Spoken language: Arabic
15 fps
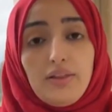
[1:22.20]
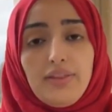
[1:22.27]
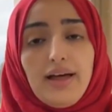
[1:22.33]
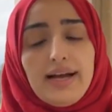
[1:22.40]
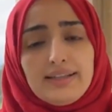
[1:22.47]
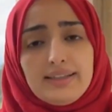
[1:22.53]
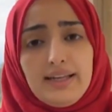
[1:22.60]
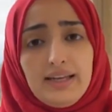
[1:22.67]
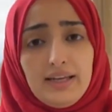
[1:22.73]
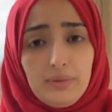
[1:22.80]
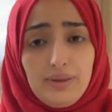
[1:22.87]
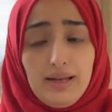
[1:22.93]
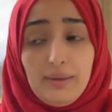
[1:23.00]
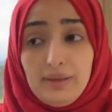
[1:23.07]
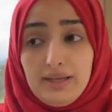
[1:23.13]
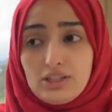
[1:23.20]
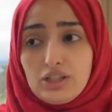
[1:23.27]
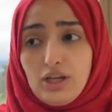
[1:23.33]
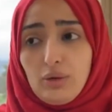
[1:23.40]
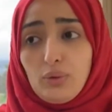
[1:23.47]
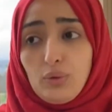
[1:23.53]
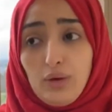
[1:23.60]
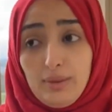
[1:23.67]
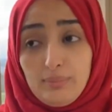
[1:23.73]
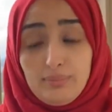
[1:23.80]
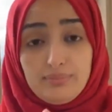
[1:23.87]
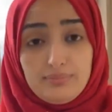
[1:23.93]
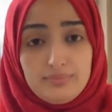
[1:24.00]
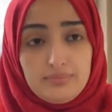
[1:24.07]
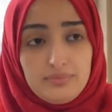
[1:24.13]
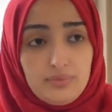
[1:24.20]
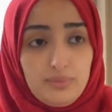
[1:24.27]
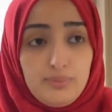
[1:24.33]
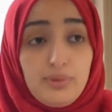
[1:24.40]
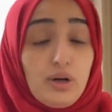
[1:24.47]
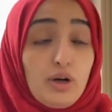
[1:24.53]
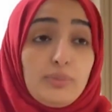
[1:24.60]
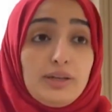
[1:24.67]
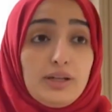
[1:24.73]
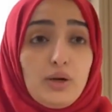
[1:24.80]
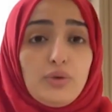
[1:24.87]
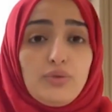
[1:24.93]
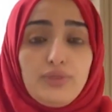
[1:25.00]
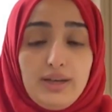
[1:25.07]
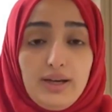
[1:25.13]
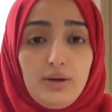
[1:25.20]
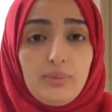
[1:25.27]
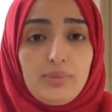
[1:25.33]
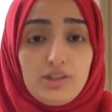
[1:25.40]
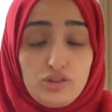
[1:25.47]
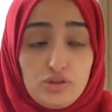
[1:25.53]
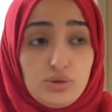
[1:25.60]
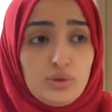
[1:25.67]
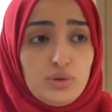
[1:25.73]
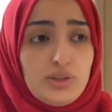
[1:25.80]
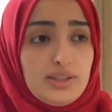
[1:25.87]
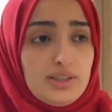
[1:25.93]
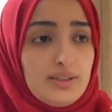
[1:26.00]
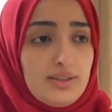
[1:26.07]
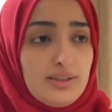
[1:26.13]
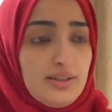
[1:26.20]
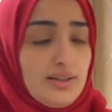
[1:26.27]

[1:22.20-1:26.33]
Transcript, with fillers: ظهرت عليه ملامح الشيخوخة برغم أنه في عمر الزهور